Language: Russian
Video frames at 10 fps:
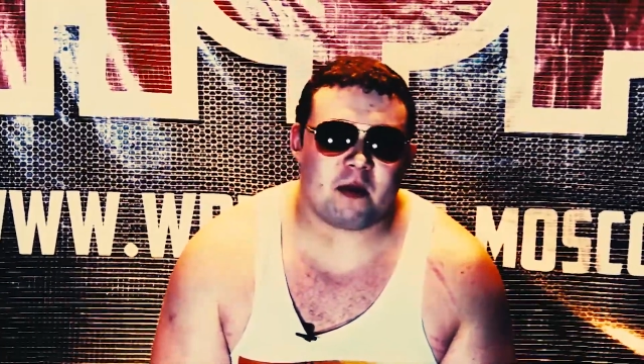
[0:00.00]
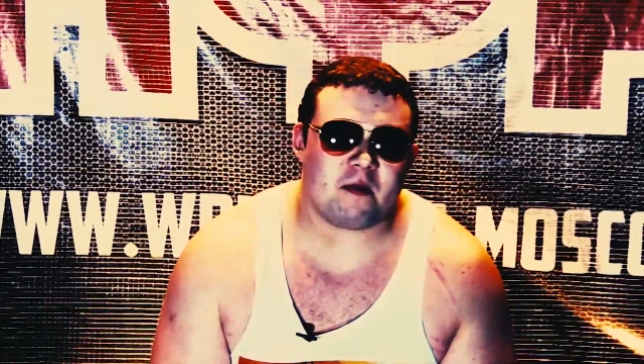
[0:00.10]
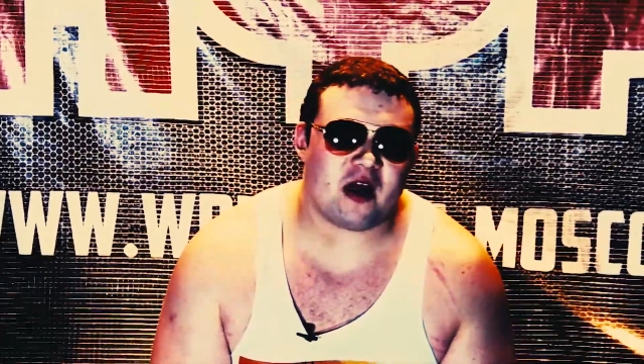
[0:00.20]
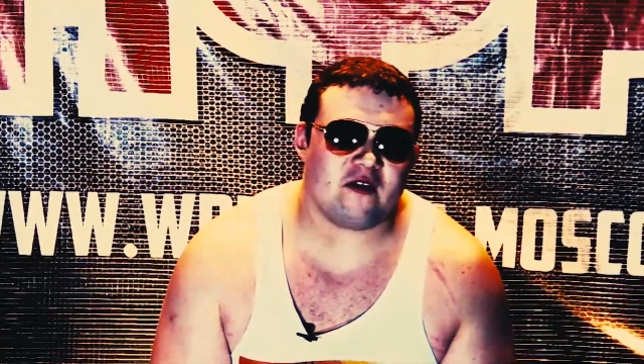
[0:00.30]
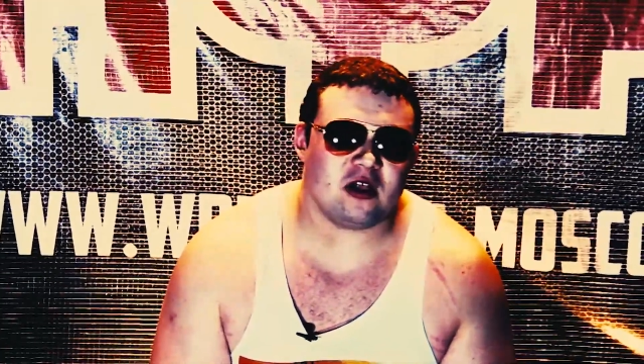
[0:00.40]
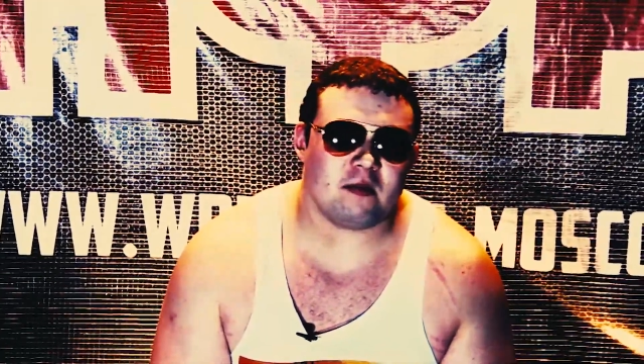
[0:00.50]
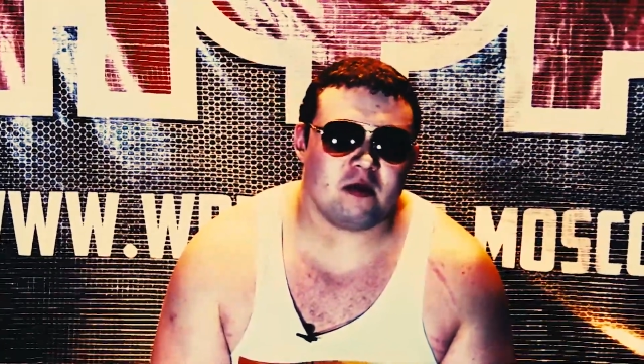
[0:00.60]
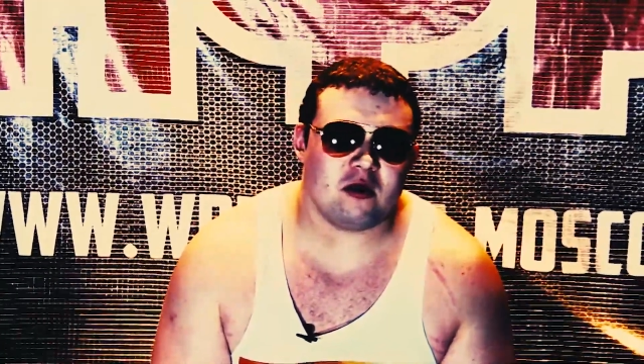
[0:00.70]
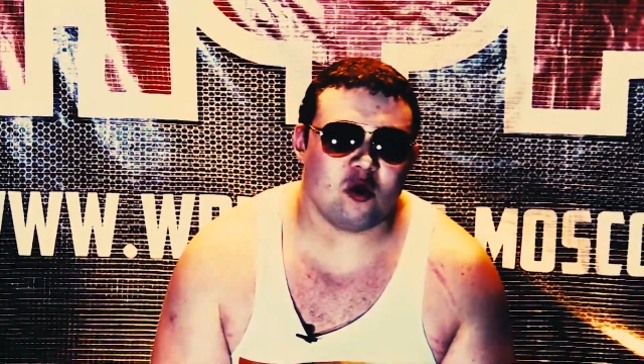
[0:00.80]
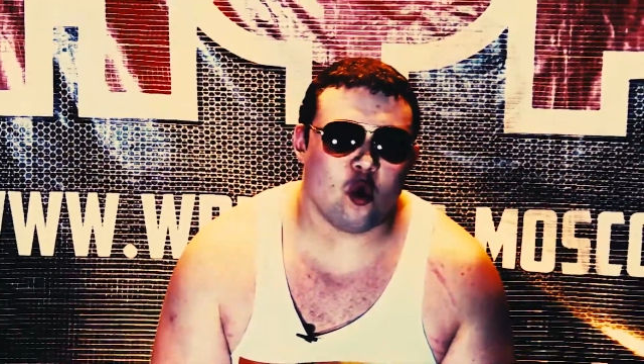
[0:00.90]
по правилам
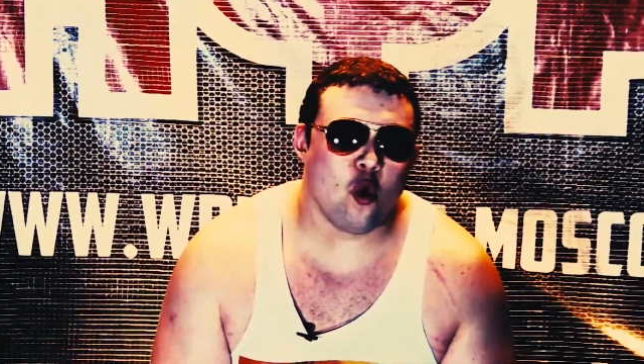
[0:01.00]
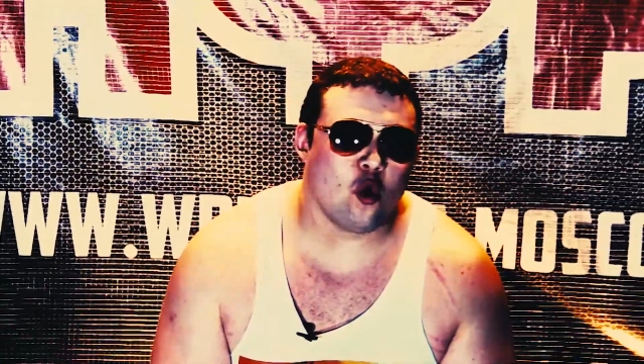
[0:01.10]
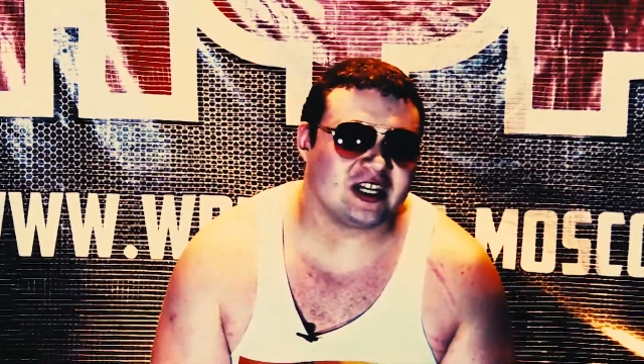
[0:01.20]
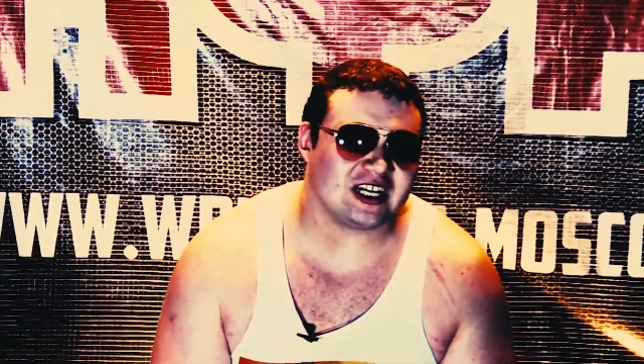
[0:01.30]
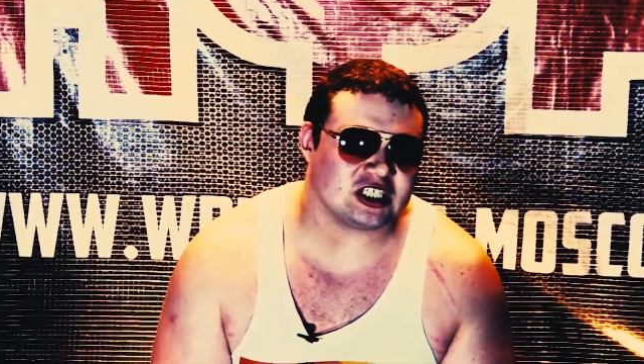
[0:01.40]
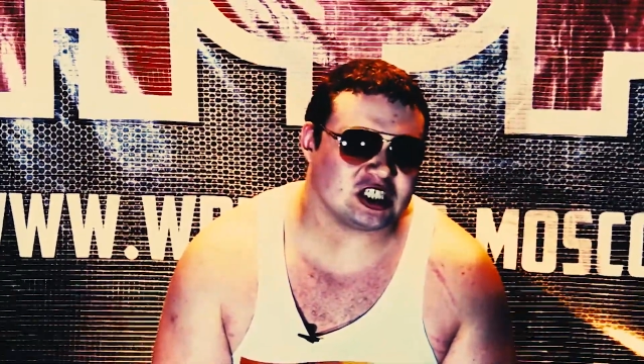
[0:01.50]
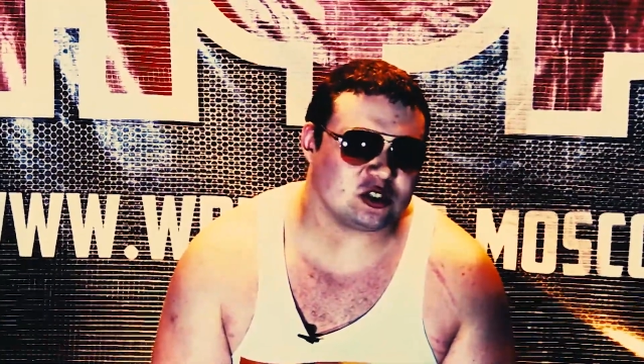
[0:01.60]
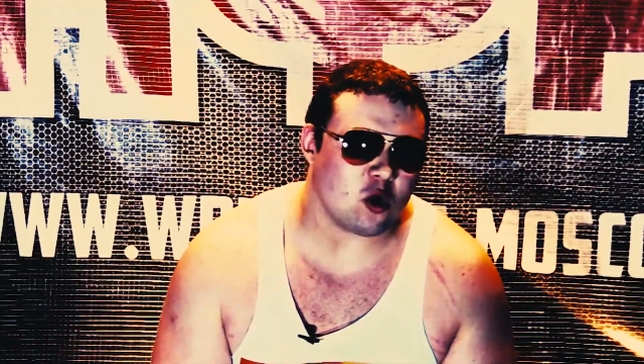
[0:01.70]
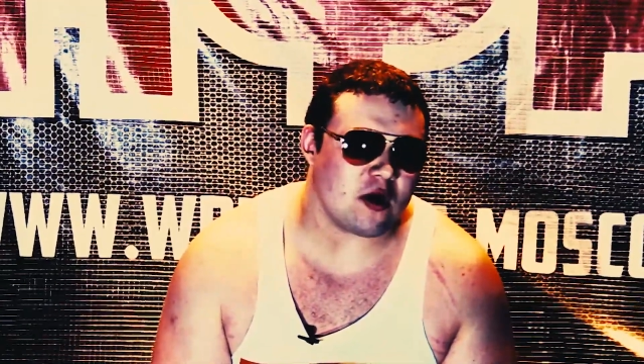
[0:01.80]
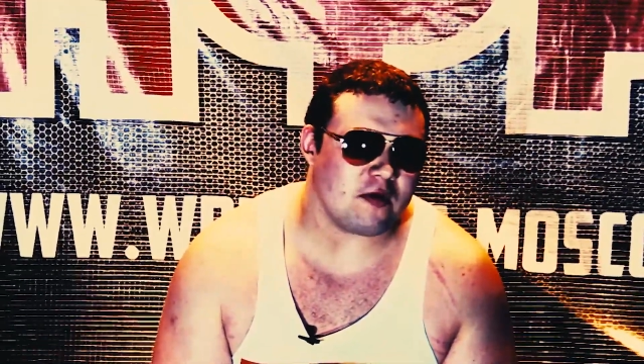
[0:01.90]
ультра
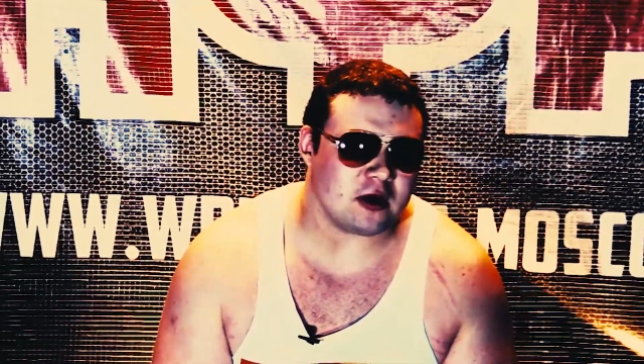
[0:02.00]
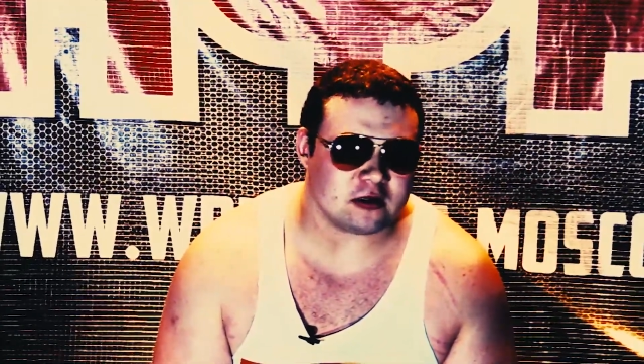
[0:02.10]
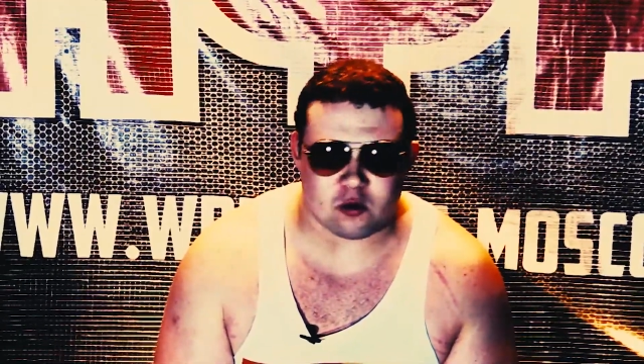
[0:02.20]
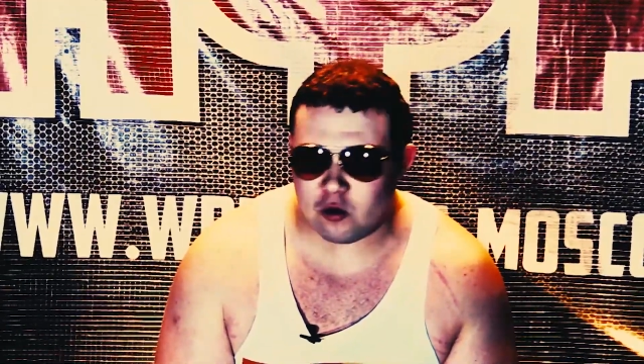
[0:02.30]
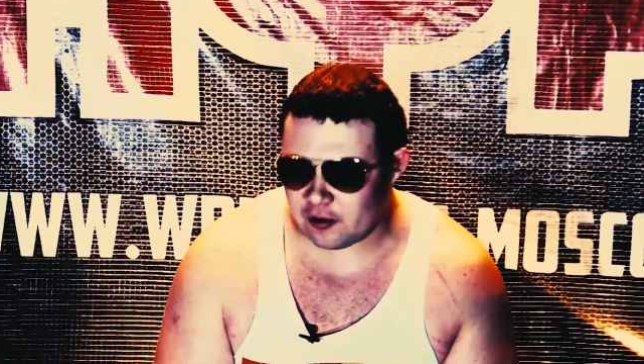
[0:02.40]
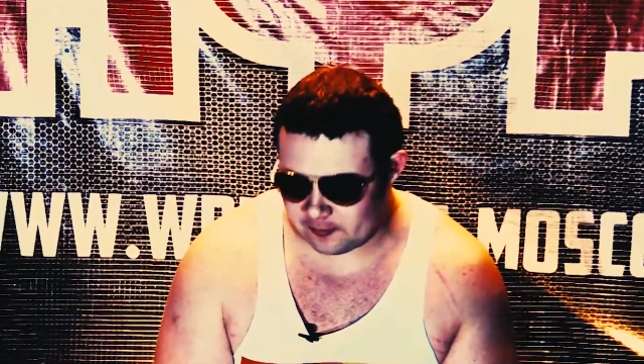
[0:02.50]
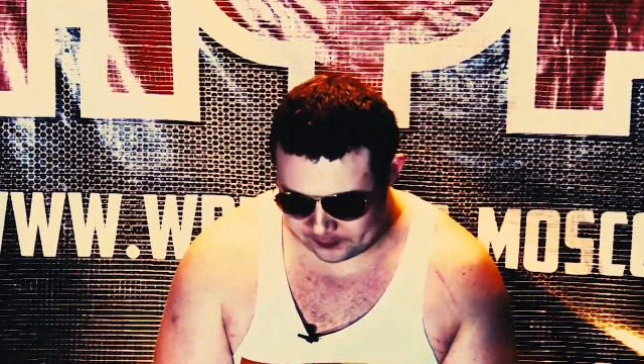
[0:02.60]
жестокого хардкора.